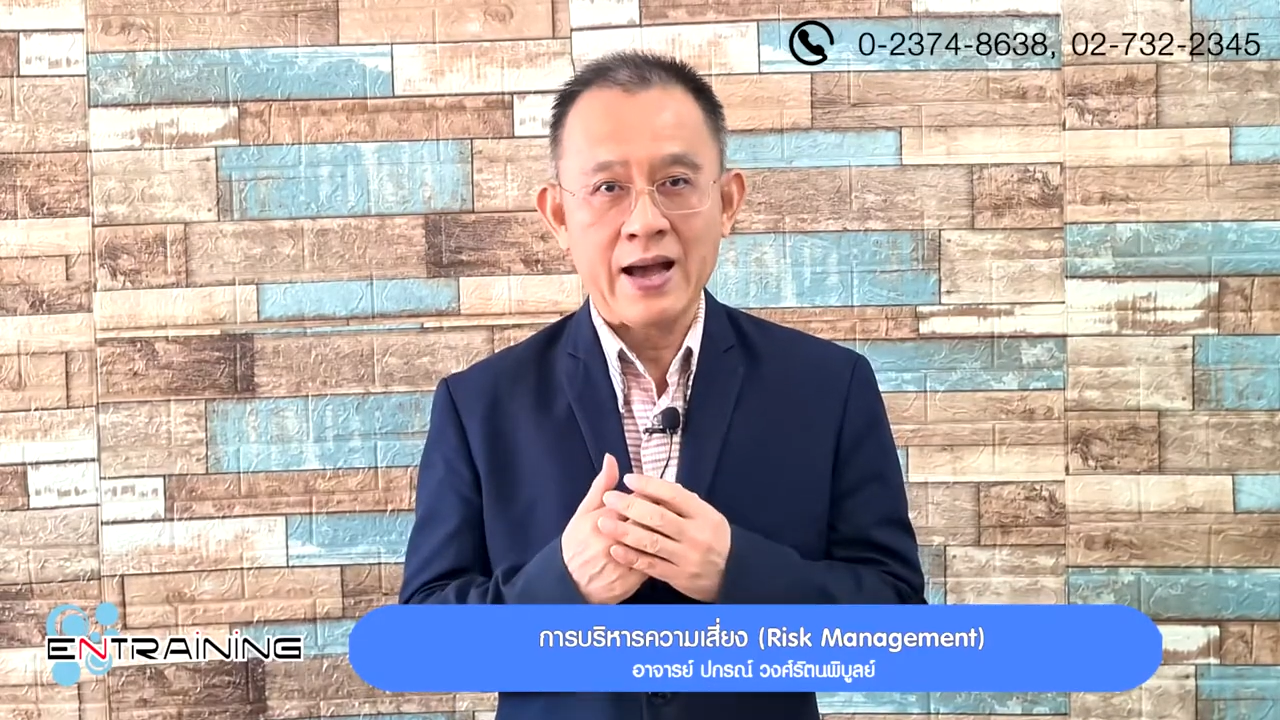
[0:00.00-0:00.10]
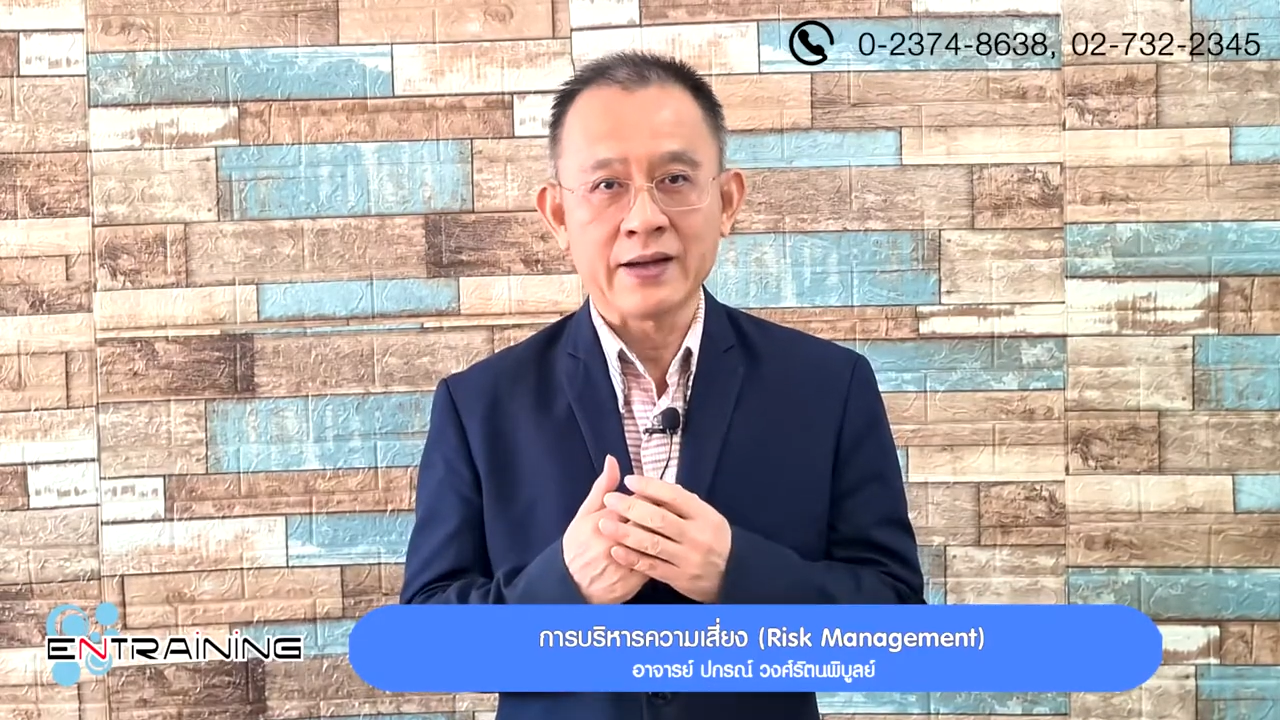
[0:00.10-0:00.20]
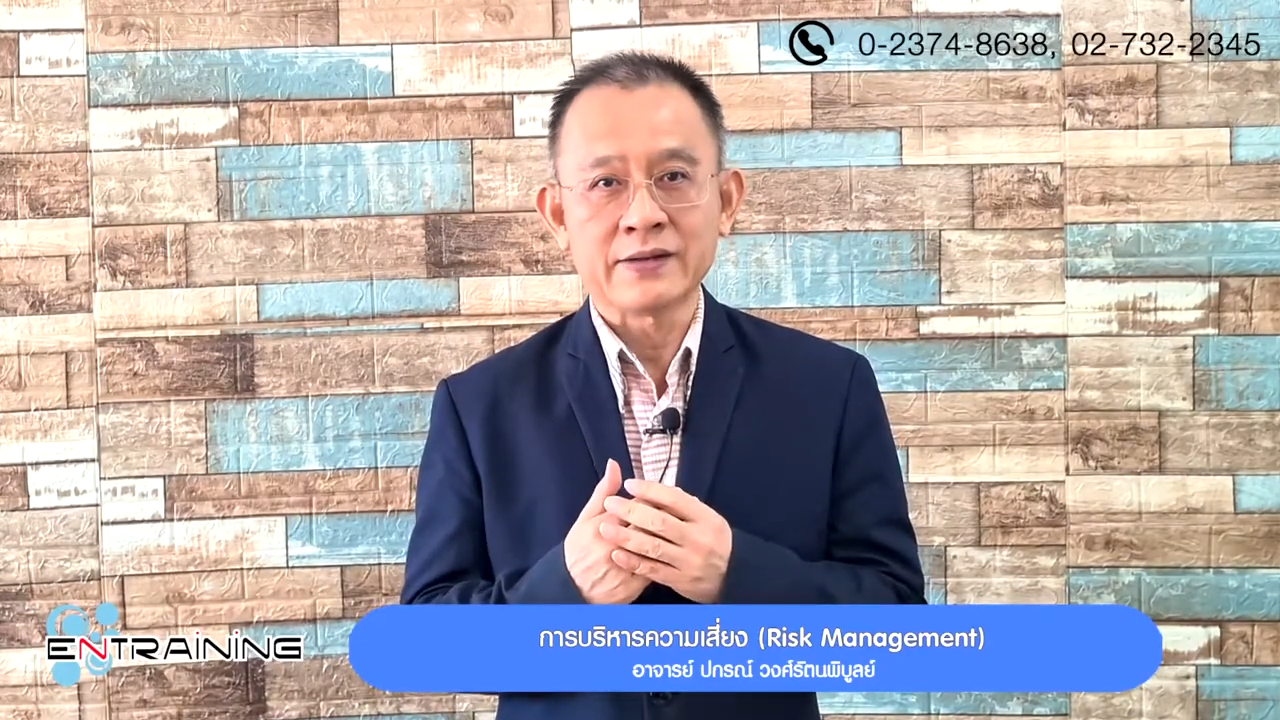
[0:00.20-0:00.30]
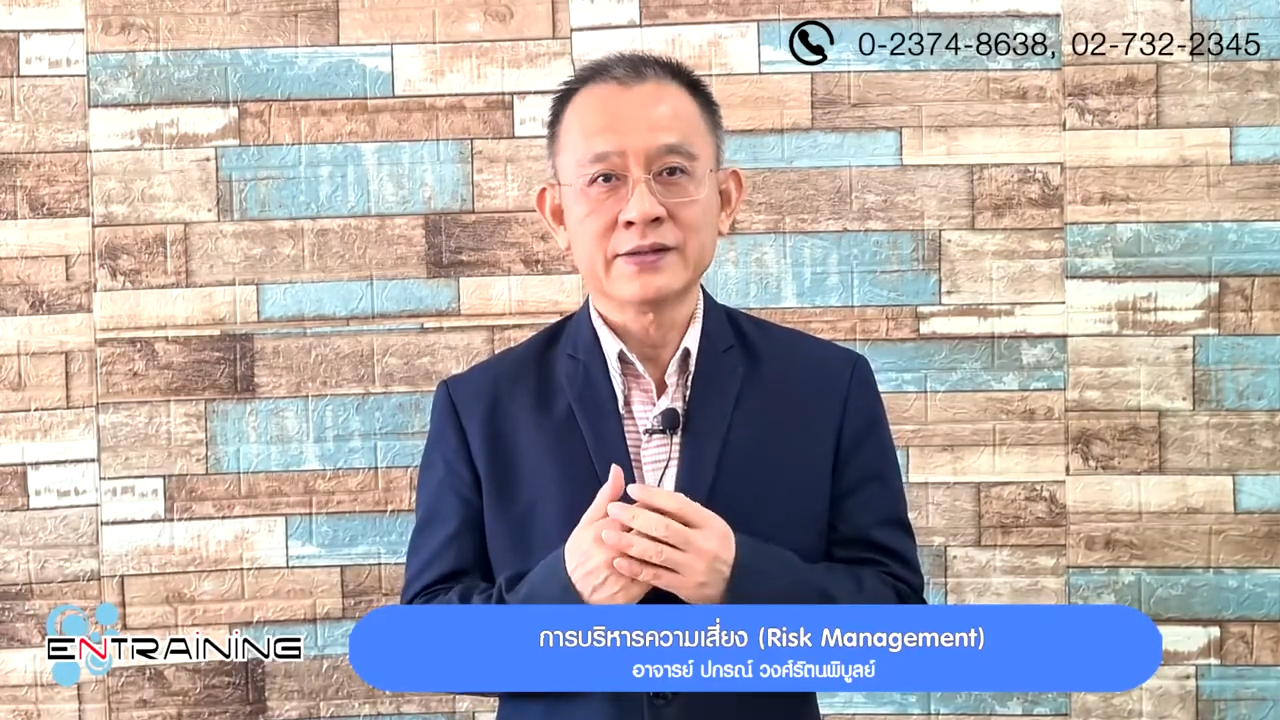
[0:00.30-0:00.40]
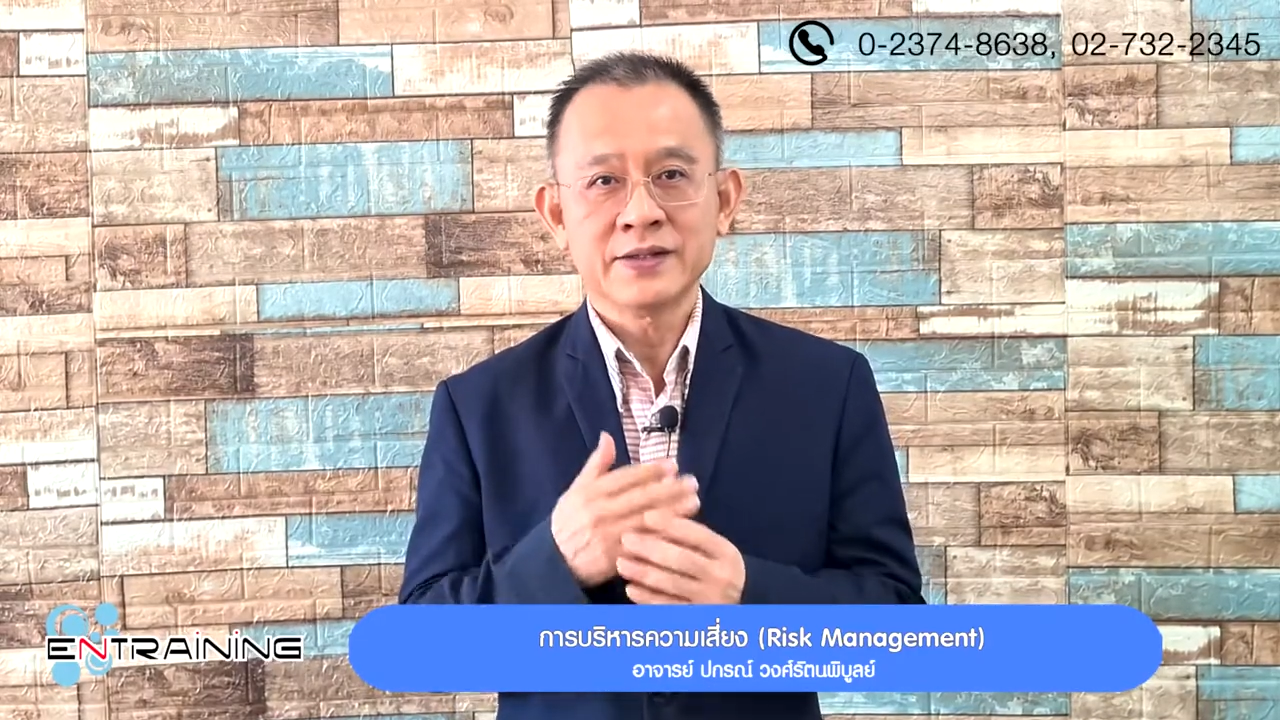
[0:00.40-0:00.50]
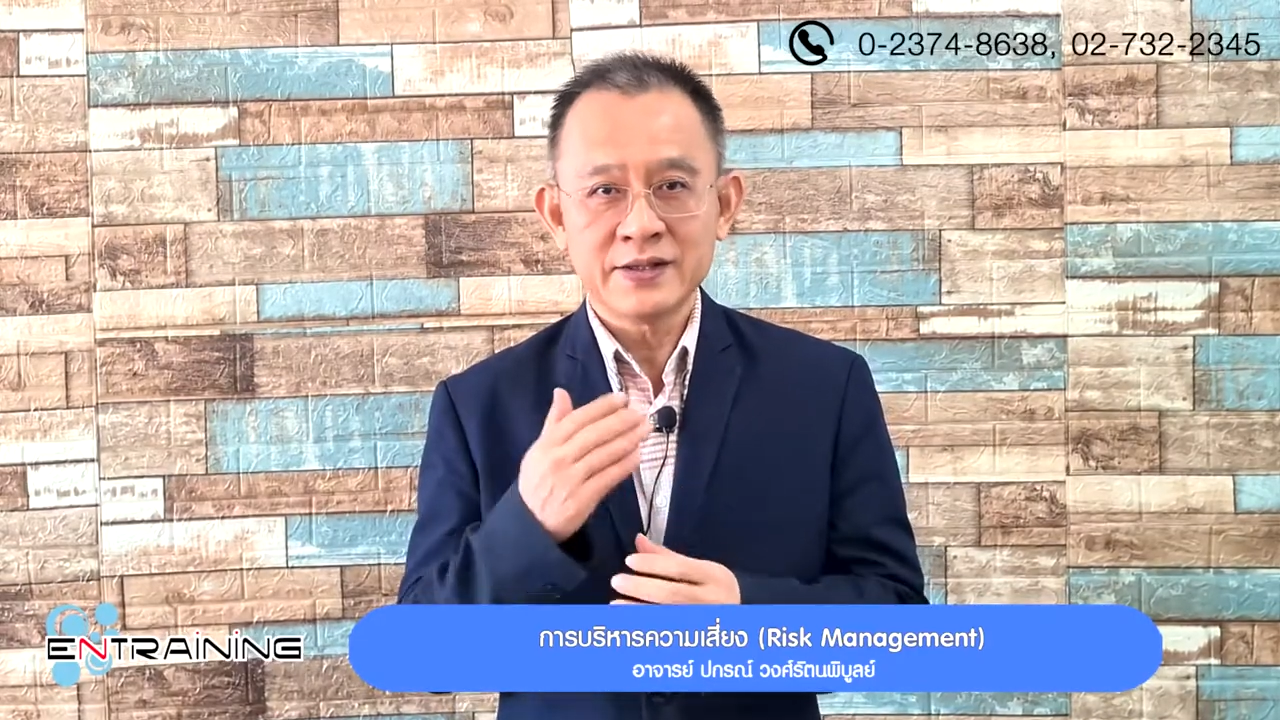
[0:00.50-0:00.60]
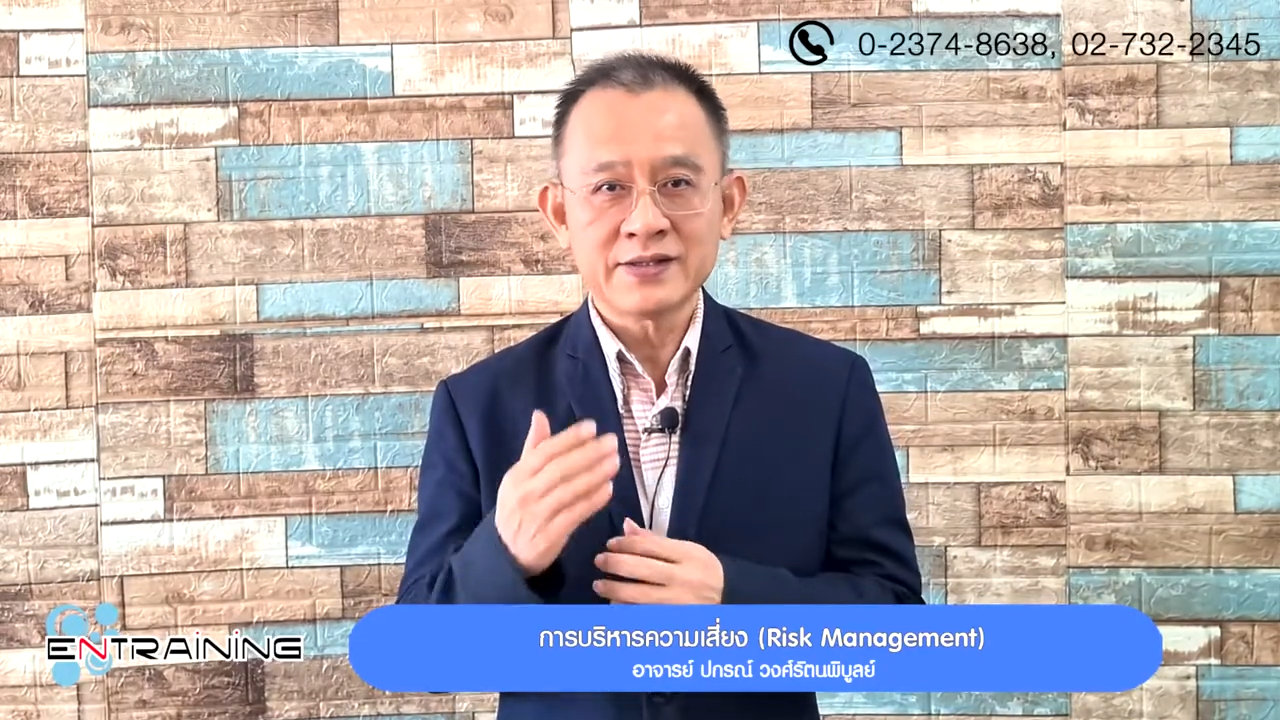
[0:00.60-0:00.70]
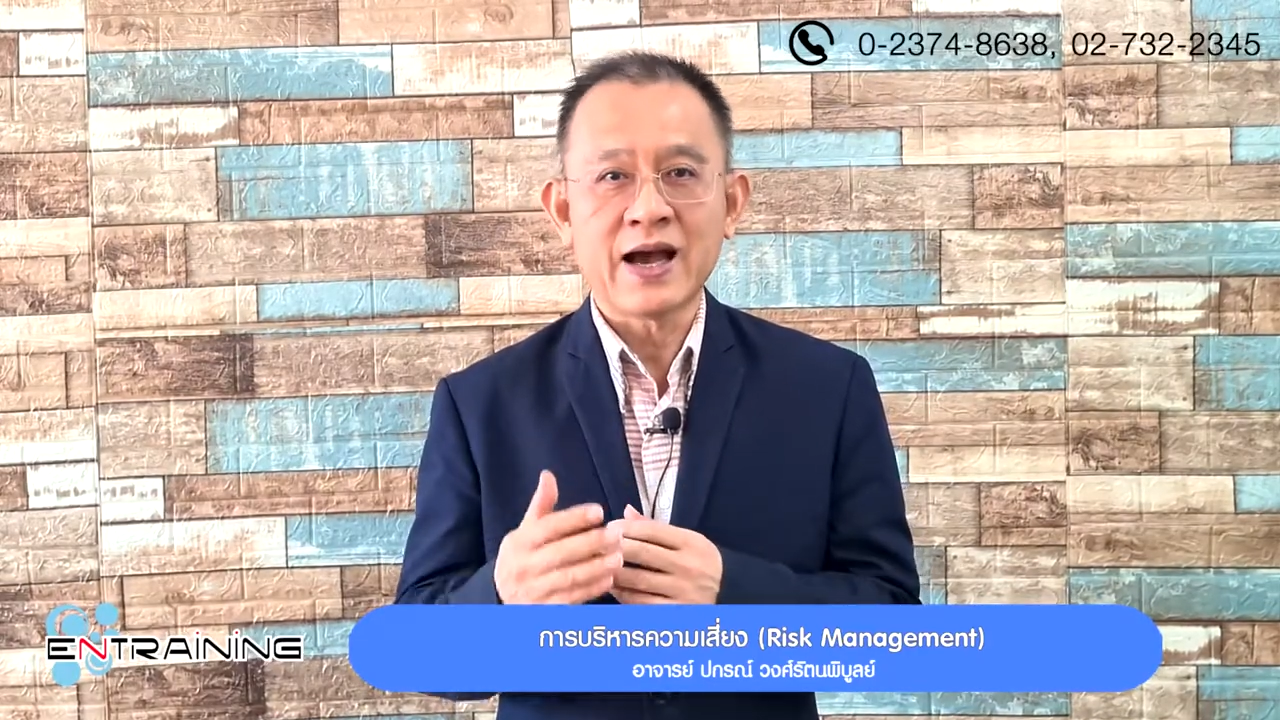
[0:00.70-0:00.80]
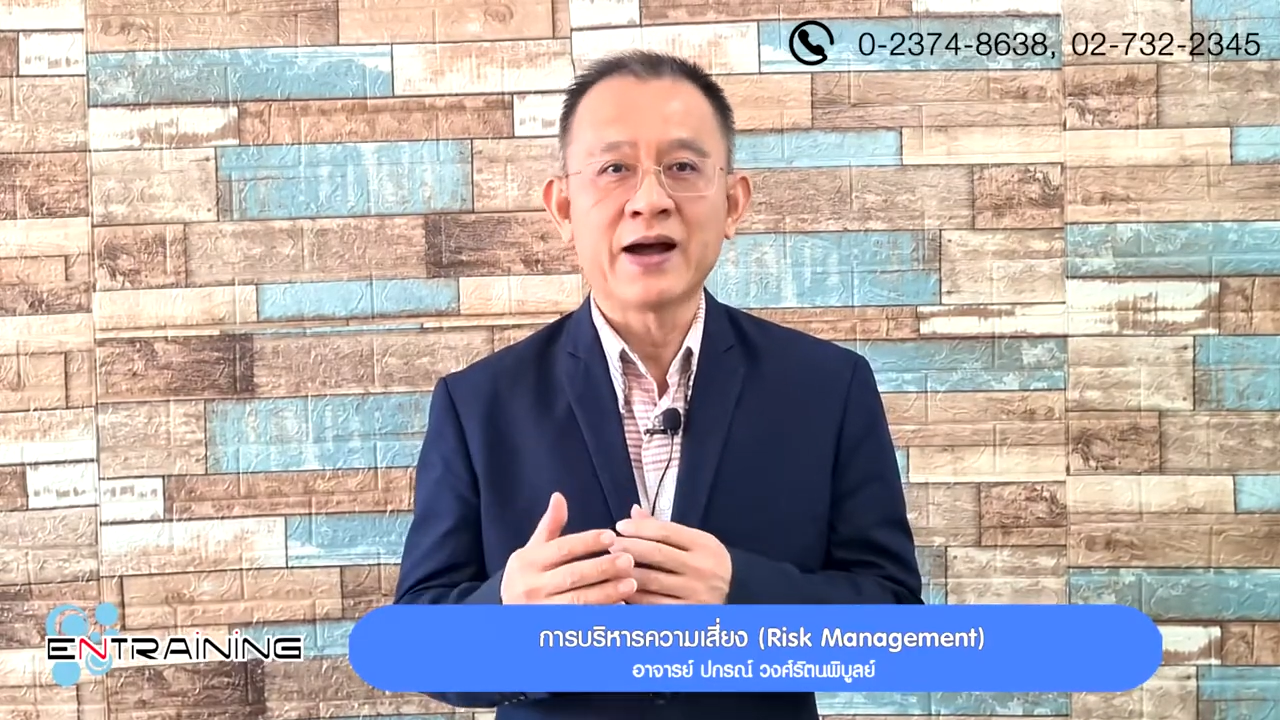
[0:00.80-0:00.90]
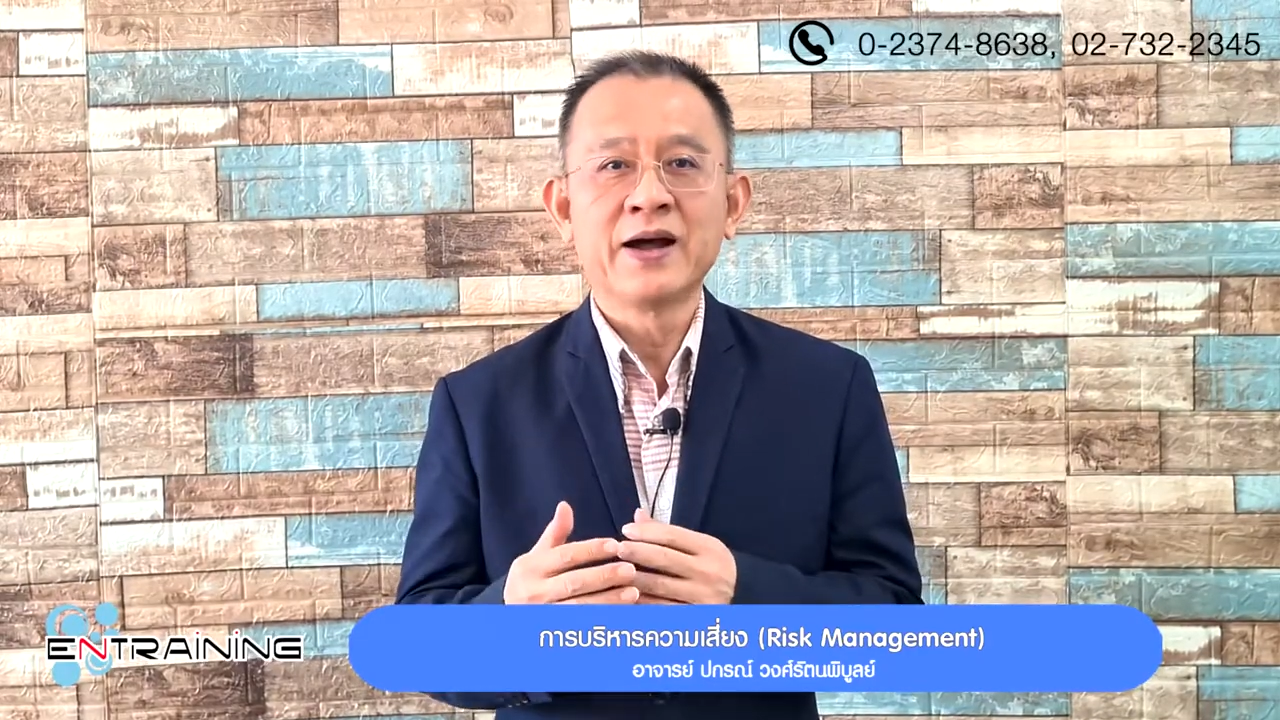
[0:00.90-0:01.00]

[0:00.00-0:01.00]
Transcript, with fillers: งที่จะ